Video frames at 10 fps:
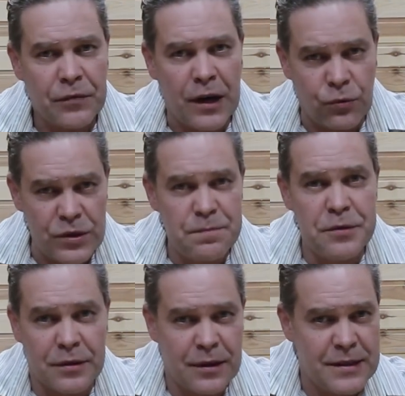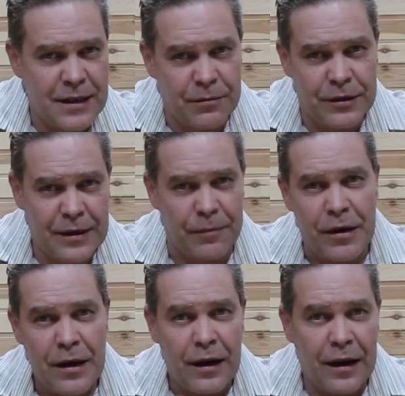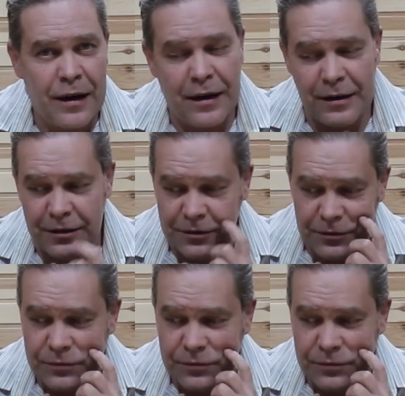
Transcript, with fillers: какой спирт хотя бы там, а